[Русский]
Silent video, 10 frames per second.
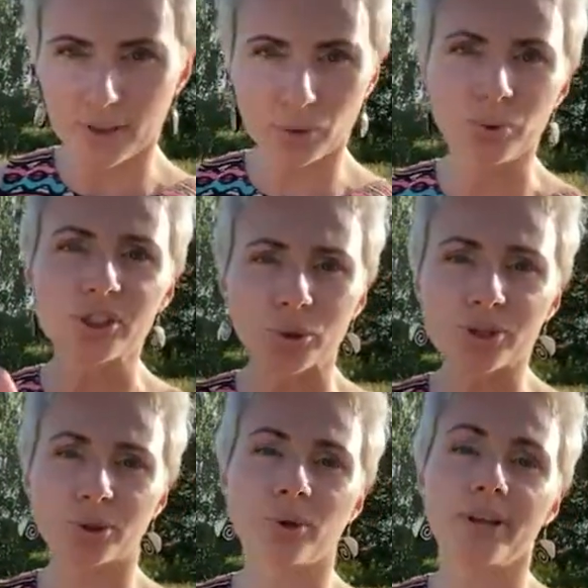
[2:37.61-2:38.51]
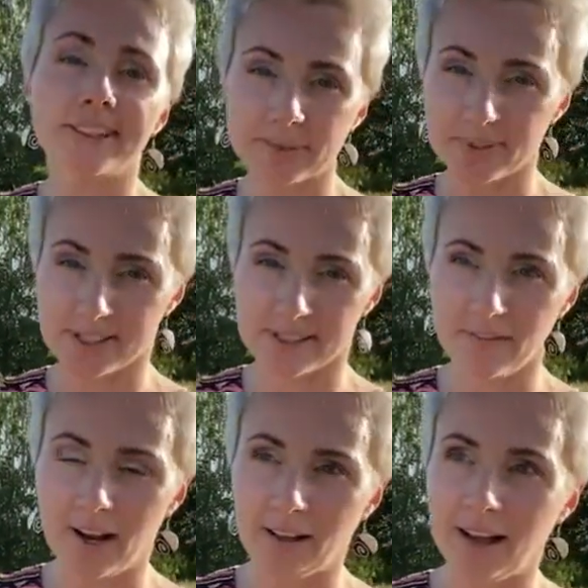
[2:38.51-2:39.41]
э, ту инструкцию, которую я себе
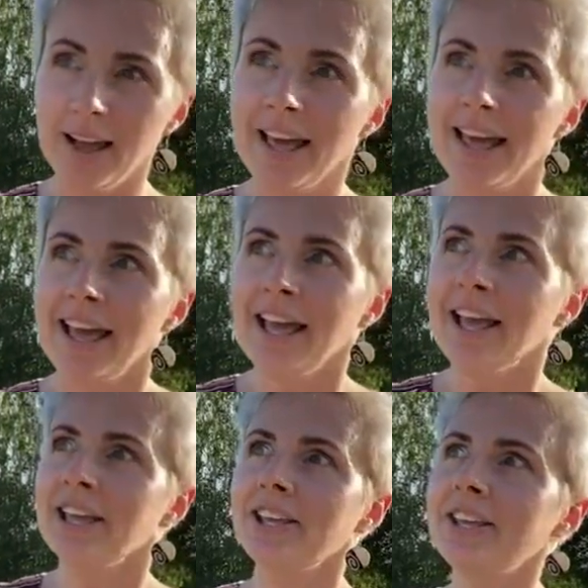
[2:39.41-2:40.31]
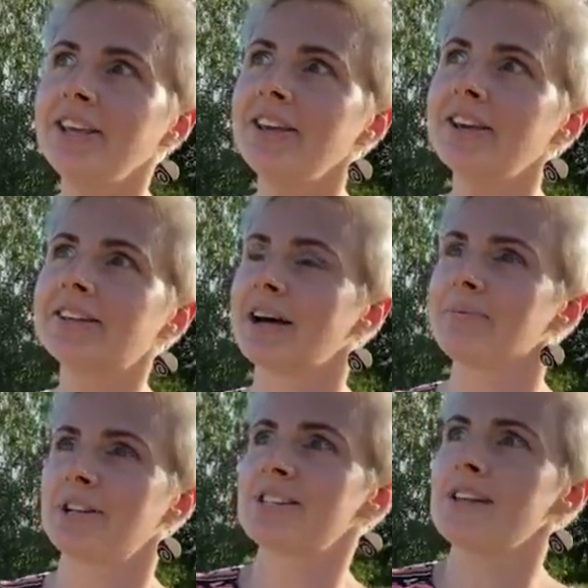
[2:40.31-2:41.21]
составляла и
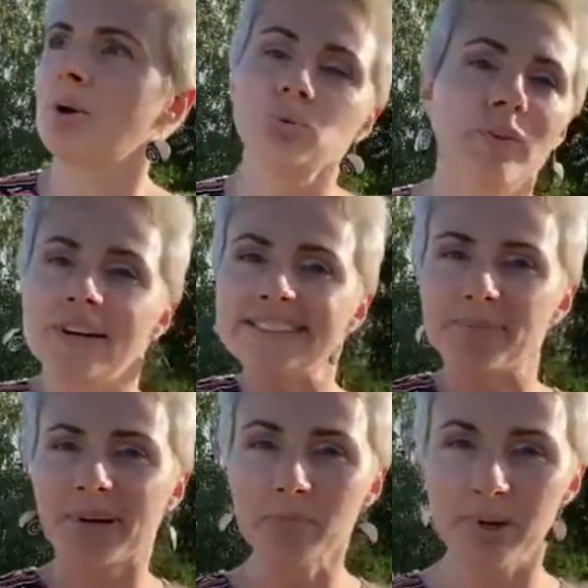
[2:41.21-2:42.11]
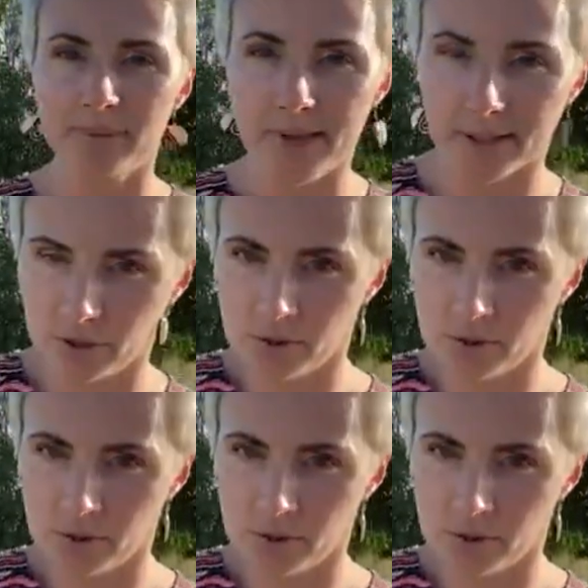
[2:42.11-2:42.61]
там, я не знаю, ну, говорить себе комплименты.